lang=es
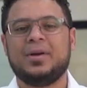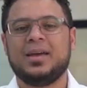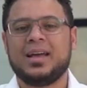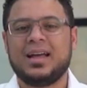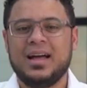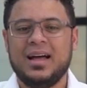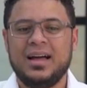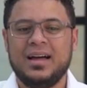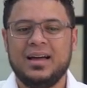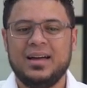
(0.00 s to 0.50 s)

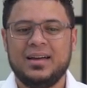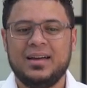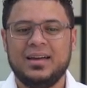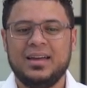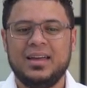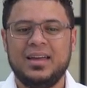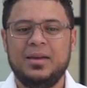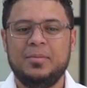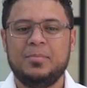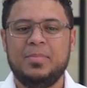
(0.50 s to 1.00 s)
beca
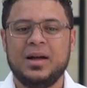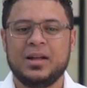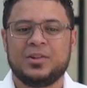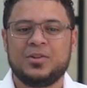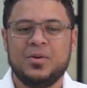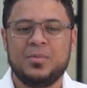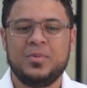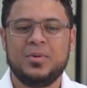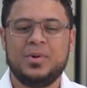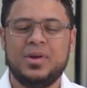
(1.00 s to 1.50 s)

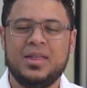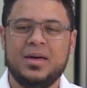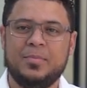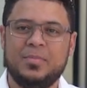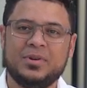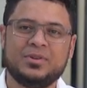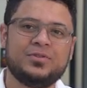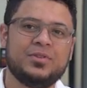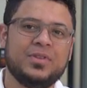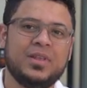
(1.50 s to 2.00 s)
impactó en mi
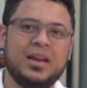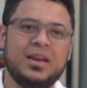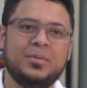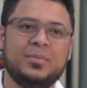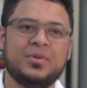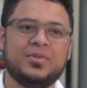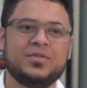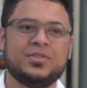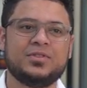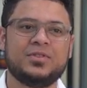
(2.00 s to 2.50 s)
vida personal
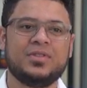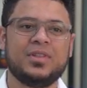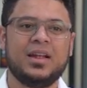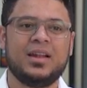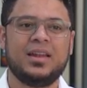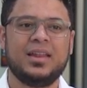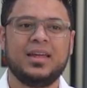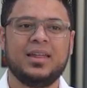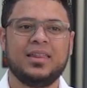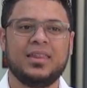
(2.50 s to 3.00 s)
y
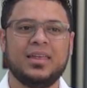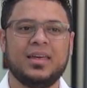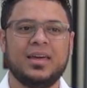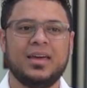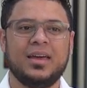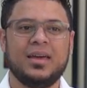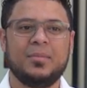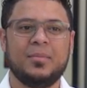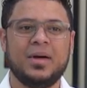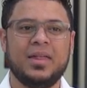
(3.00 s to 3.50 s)
profesional de,
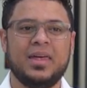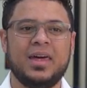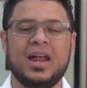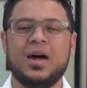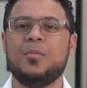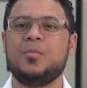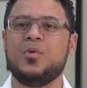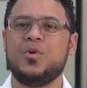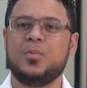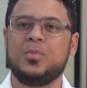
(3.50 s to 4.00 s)
de
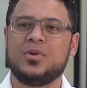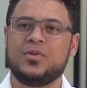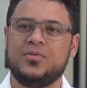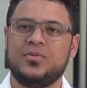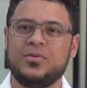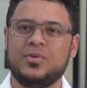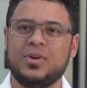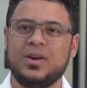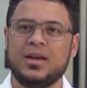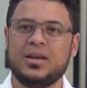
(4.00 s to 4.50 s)
maneras muy
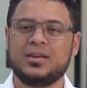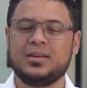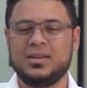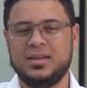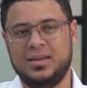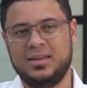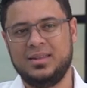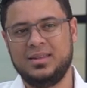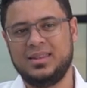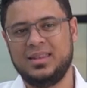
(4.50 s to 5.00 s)
profundas.
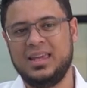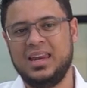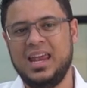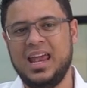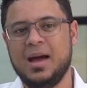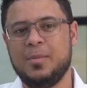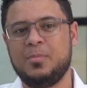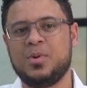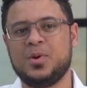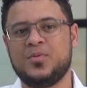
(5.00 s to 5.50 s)
Y
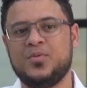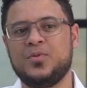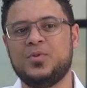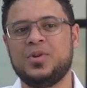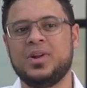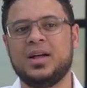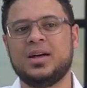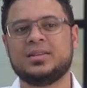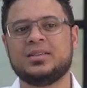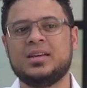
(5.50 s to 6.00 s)
diría
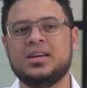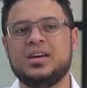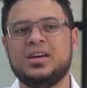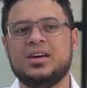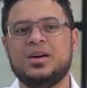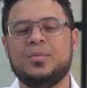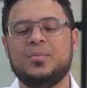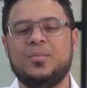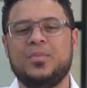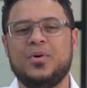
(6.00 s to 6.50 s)
profundas
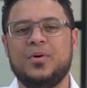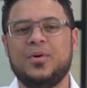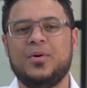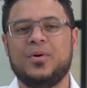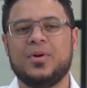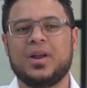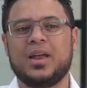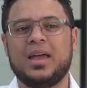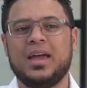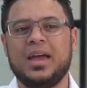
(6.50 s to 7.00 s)

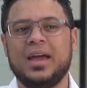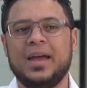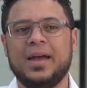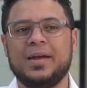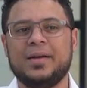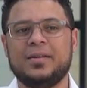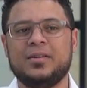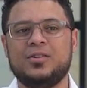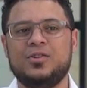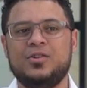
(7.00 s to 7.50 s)

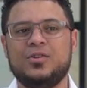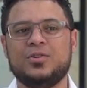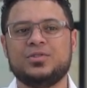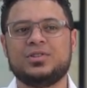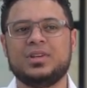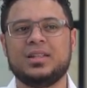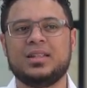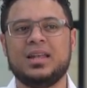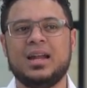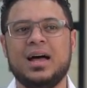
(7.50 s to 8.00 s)
porque
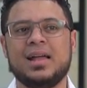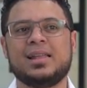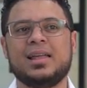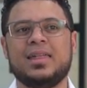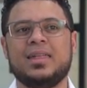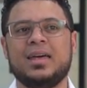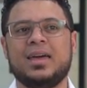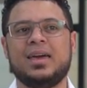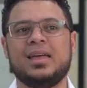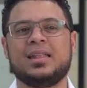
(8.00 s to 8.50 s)
no se
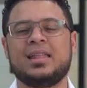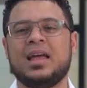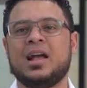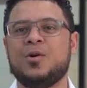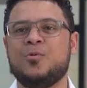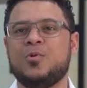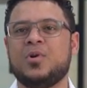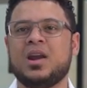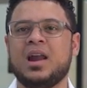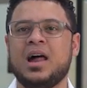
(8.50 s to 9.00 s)
trata de que tenga un